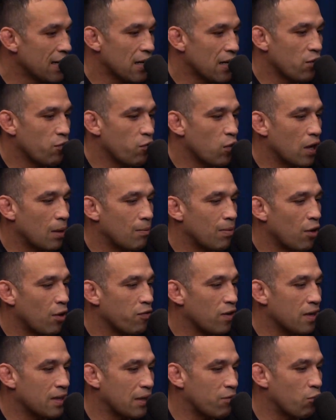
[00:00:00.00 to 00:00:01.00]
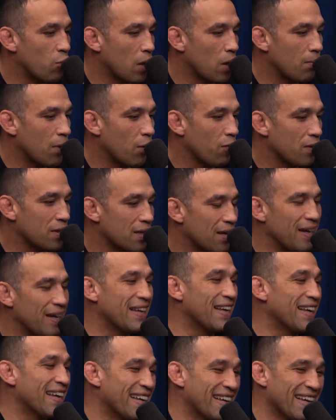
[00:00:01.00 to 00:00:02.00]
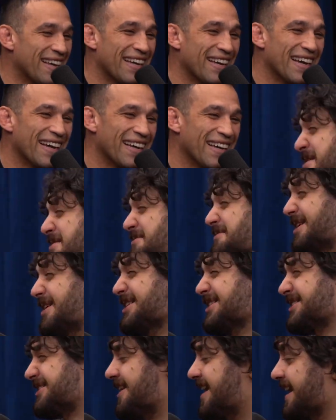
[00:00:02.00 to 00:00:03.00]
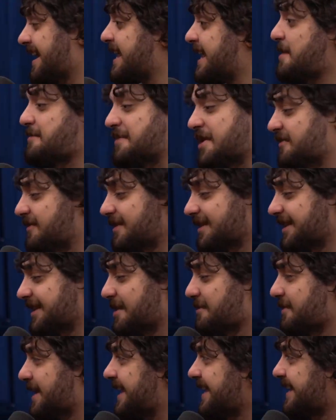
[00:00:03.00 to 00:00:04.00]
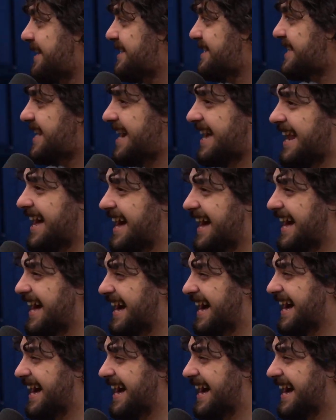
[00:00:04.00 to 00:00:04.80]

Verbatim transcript: Eu vou quebrar o Vandem, vou quebrar o Vandem. Imagina, seria uma boa história. Quebrei o Vandem aquele dia lá.